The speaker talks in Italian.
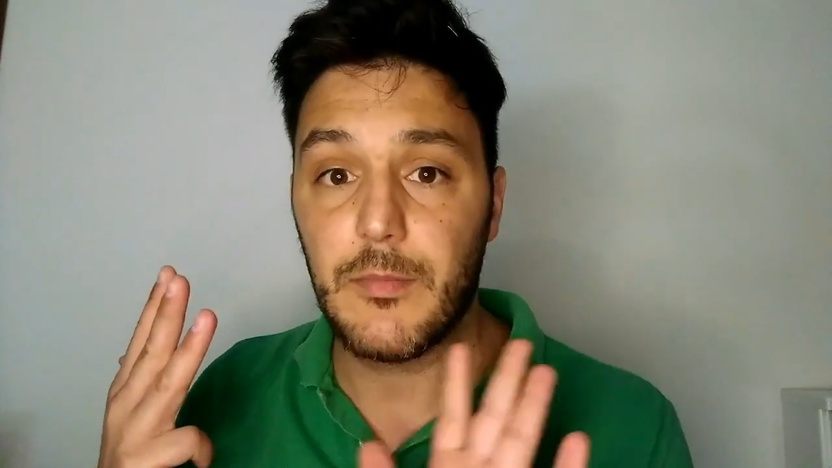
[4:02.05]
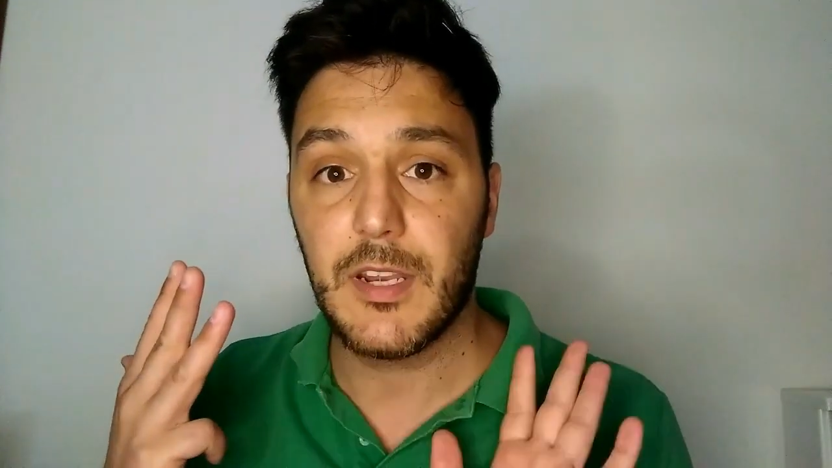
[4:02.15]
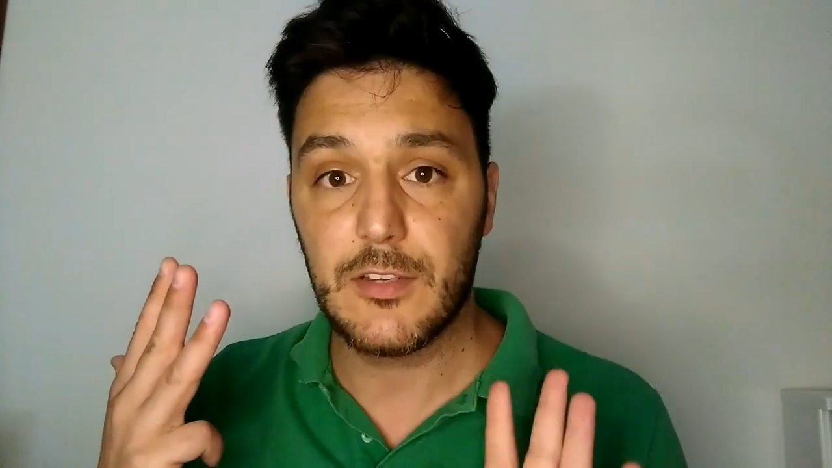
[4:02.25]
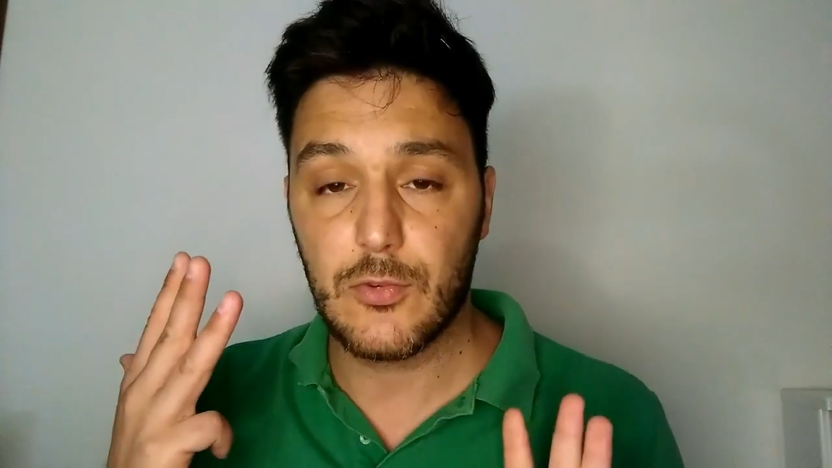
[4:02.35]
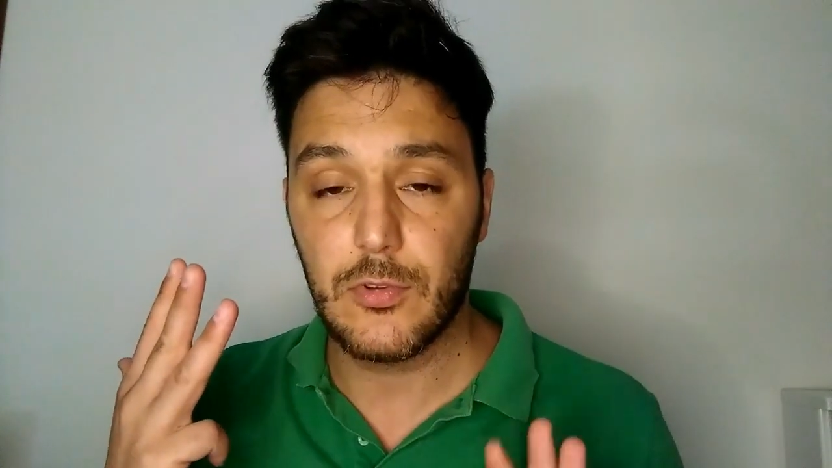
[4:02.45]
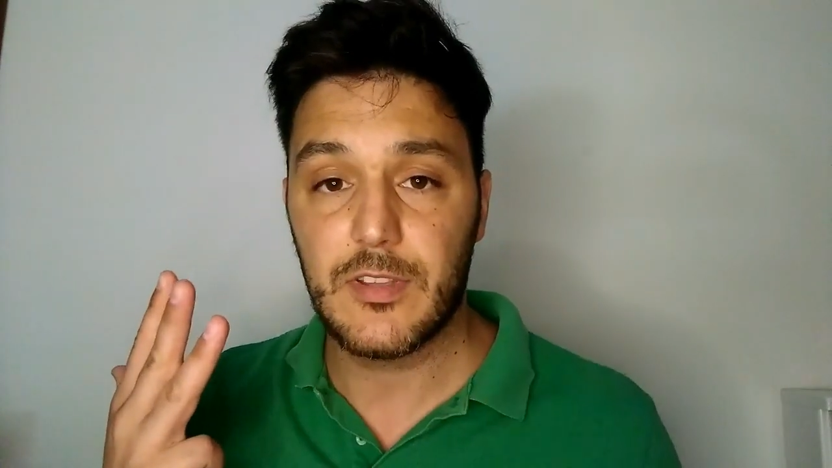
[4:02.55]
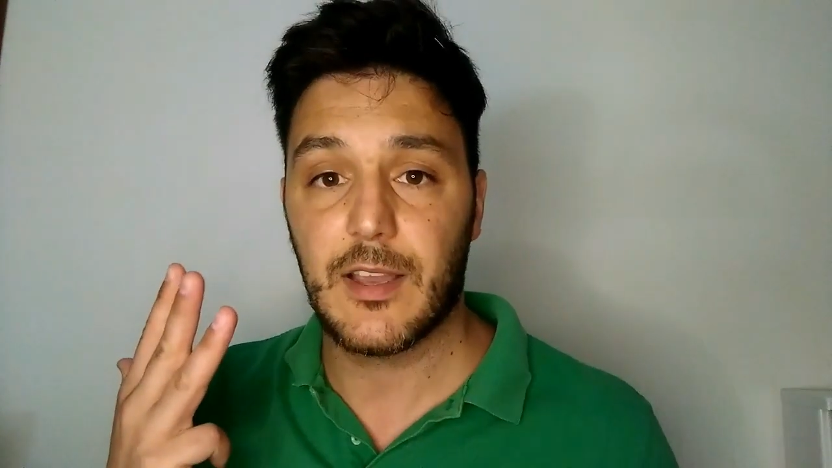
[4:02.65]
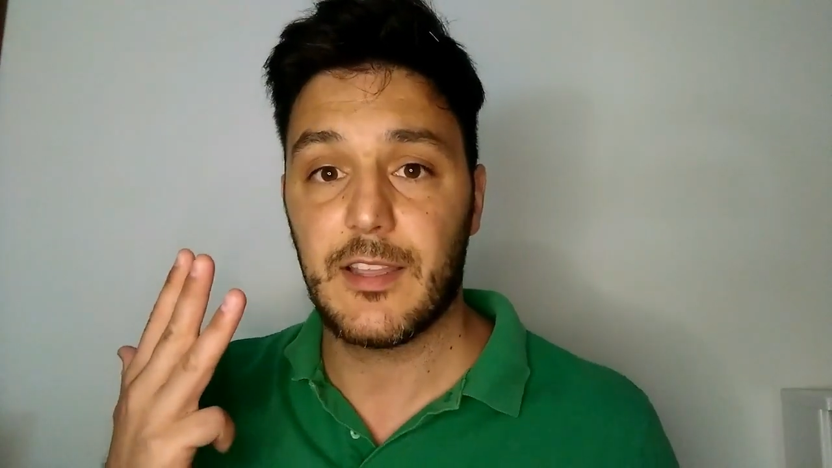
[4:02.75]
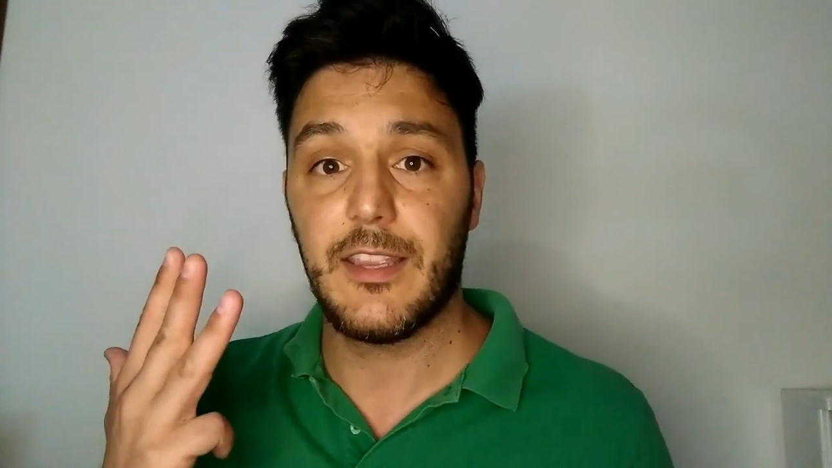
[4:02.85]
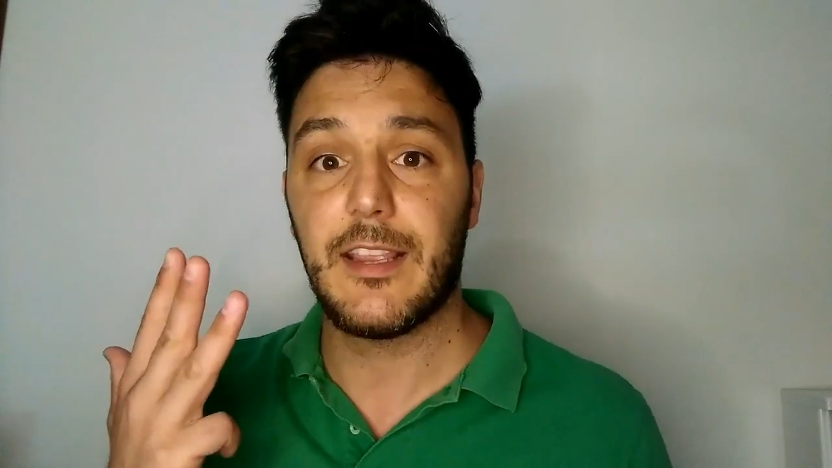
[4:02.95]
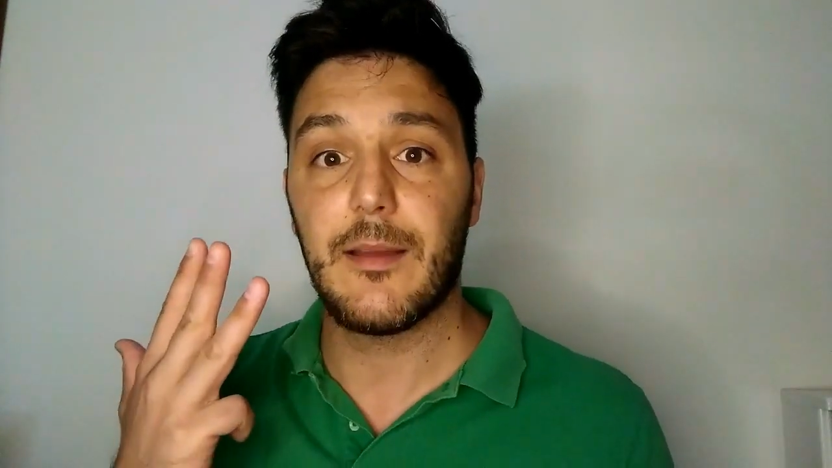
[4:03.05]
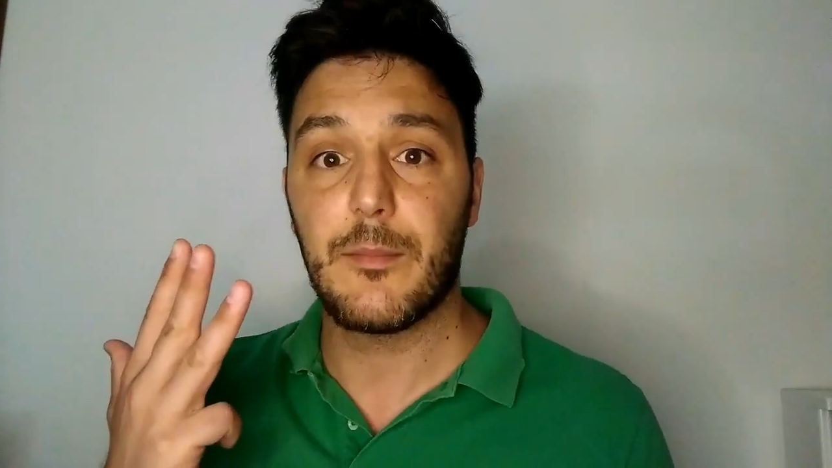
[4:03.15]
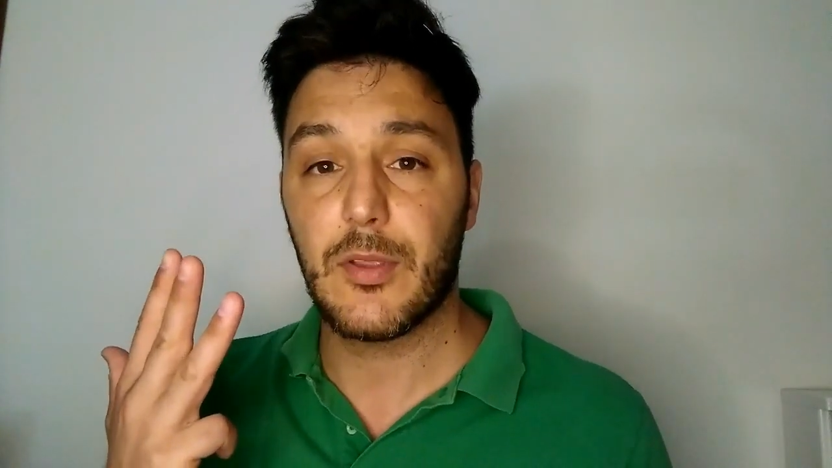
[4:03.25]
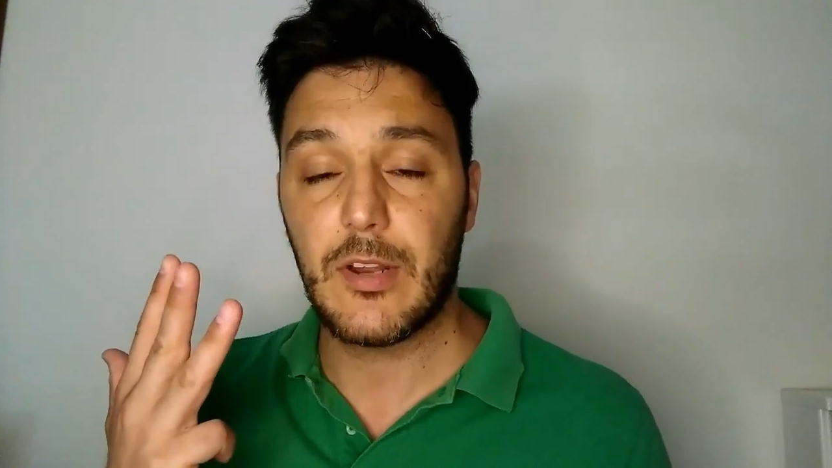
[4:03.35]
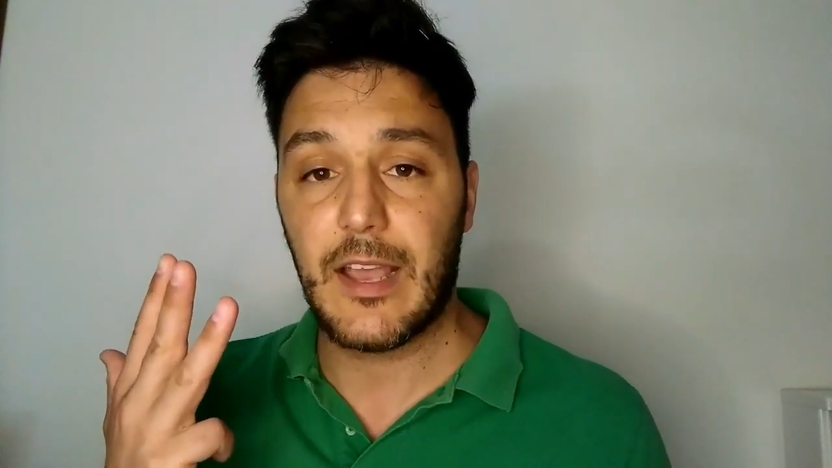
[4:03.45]
mi risulta, i
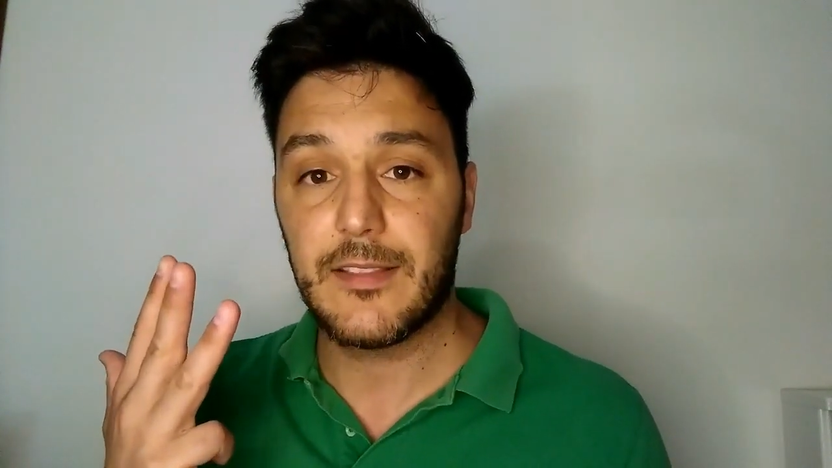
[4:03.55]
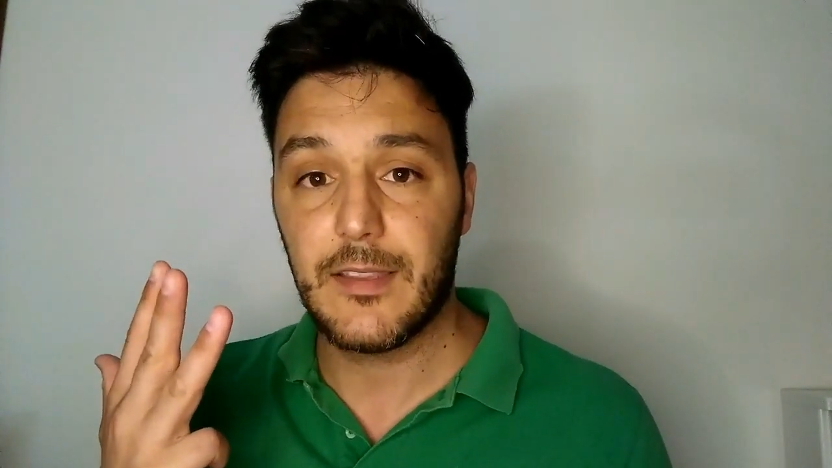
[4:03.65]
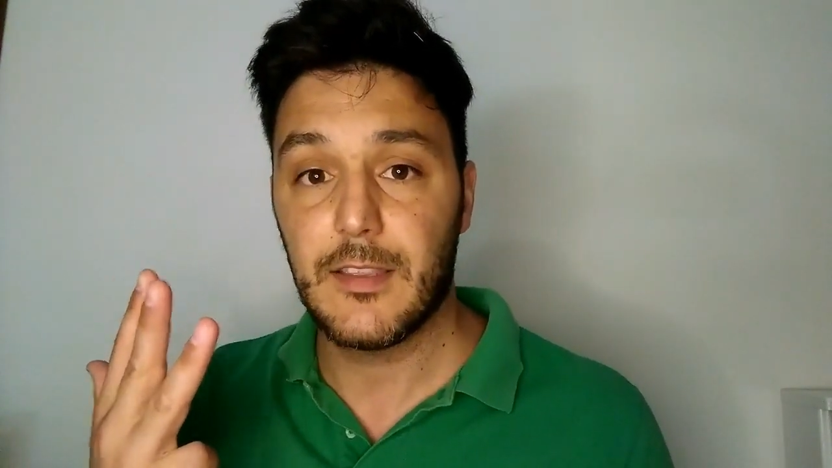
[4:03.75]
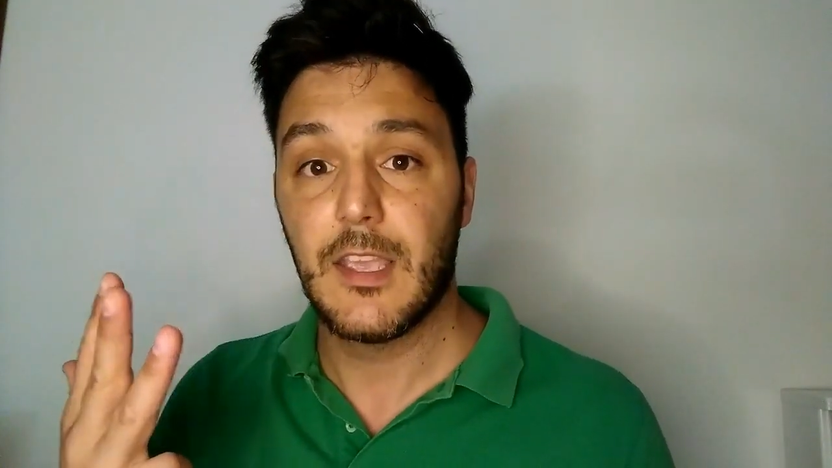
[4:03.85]
campionati,